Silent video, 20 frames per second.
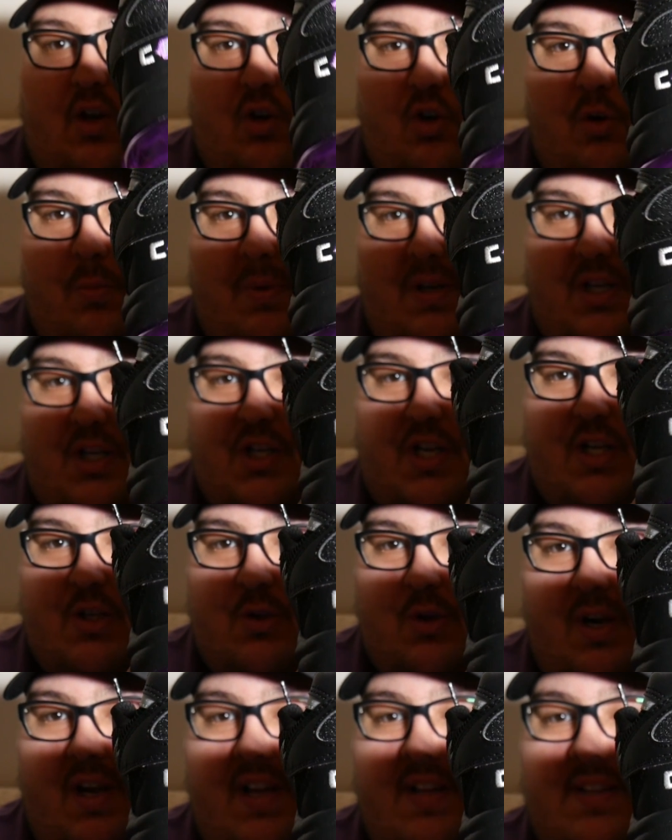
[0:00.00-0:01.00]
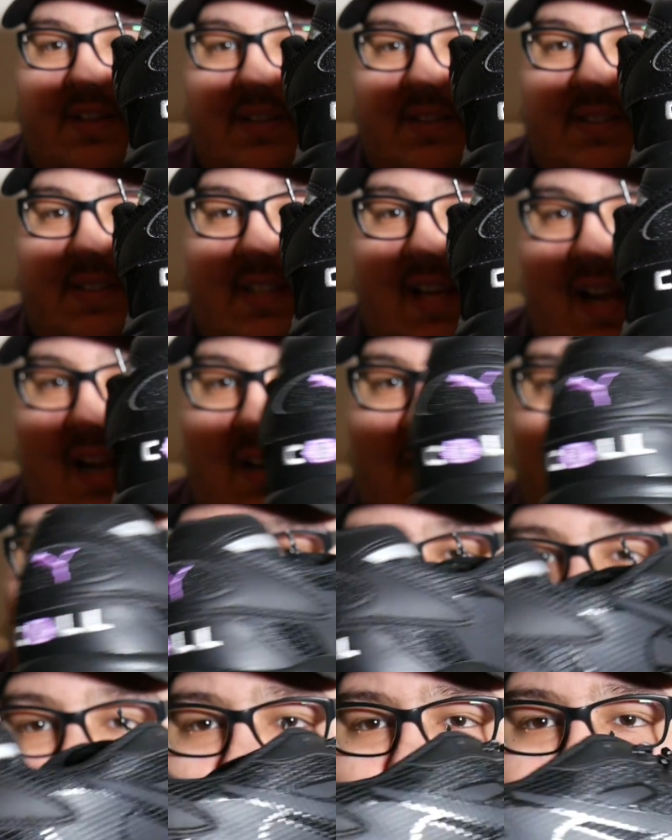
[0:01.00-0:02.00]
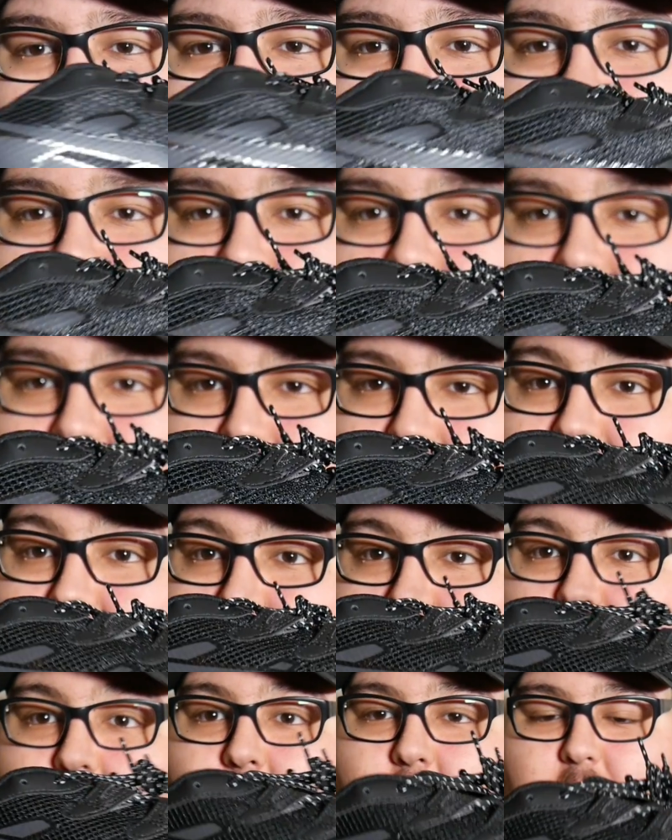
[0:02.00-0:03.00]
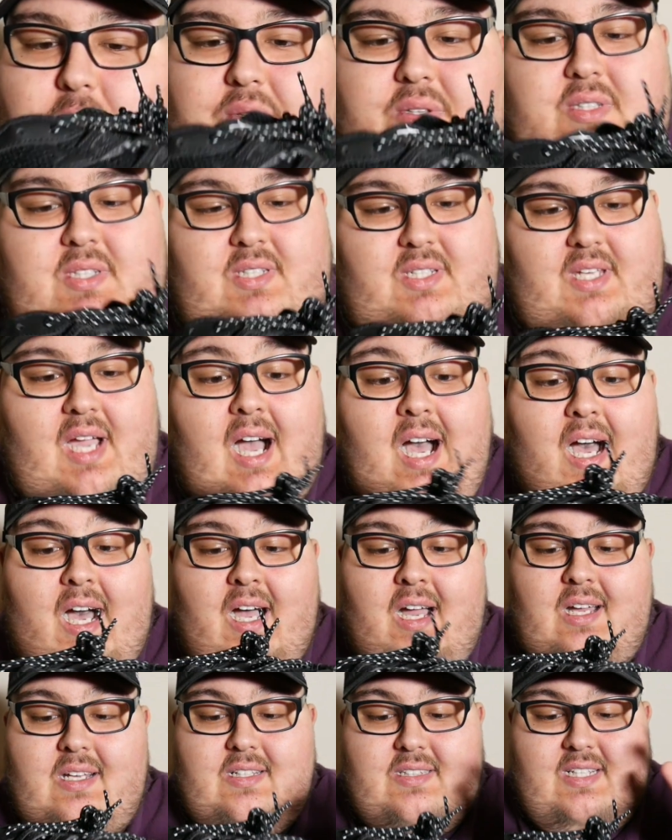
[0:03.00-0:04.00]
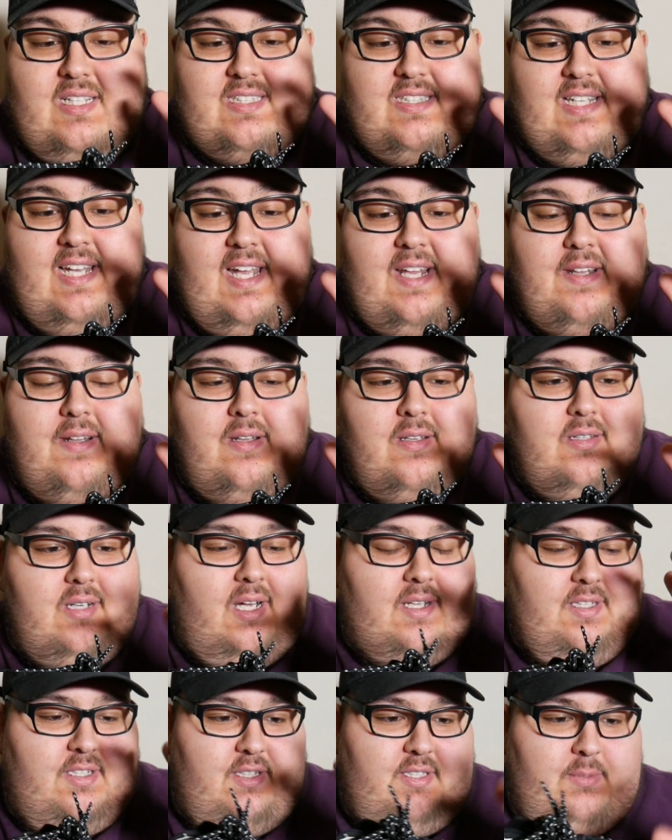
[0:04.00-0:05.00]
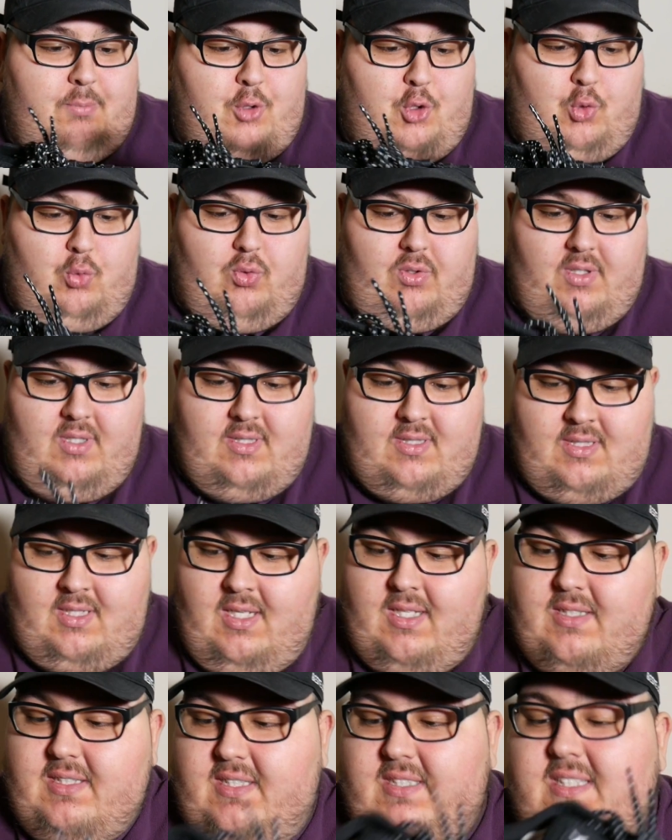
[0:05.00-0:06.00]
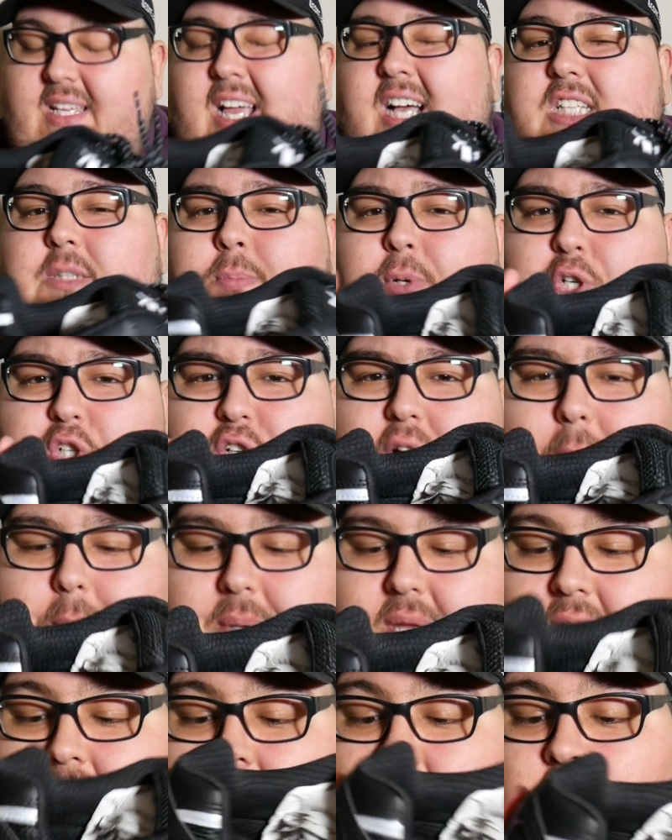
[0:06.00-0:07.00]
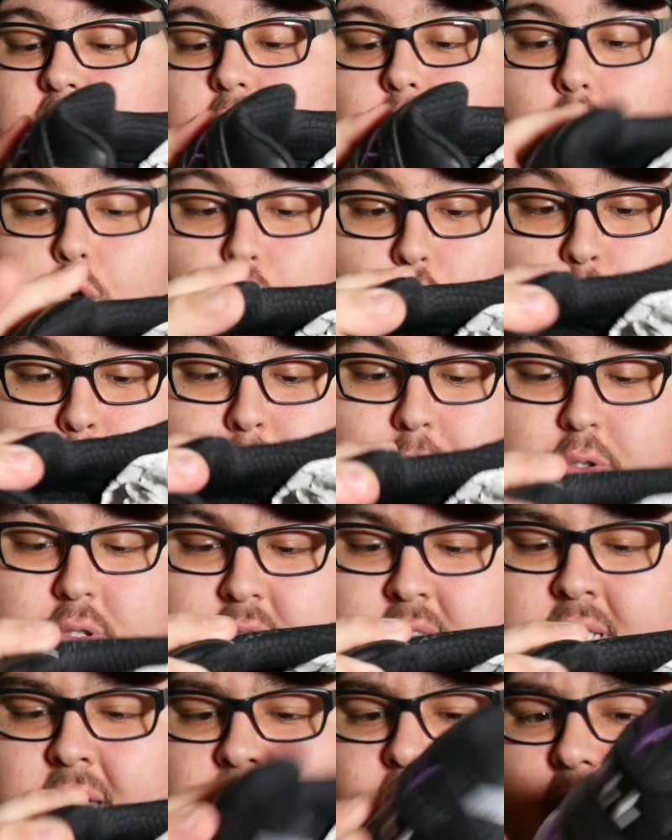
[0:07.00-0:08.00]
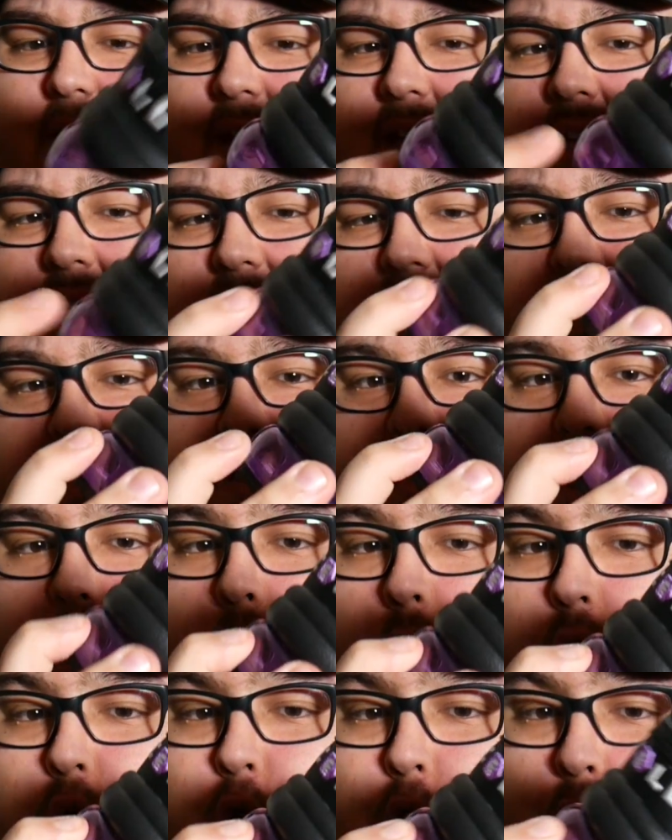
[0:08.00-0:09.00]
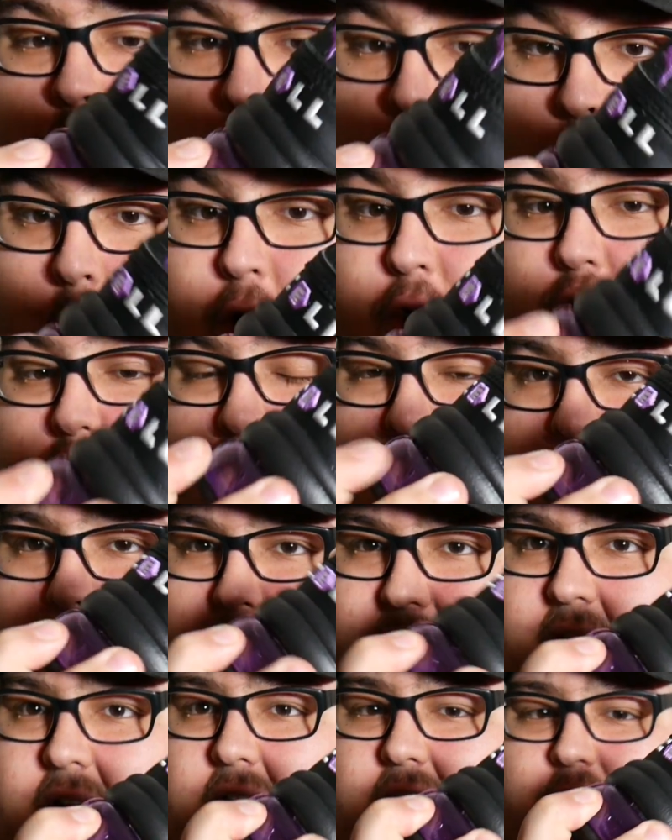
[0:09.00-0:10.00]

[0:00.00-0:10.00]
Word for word: Guck mal, hier steht sogar hinten Cell drauf. Und ja, das Edle an diesem Schuh ist, die sind erstmal stabil, robust. Hier ist auch schön stabil.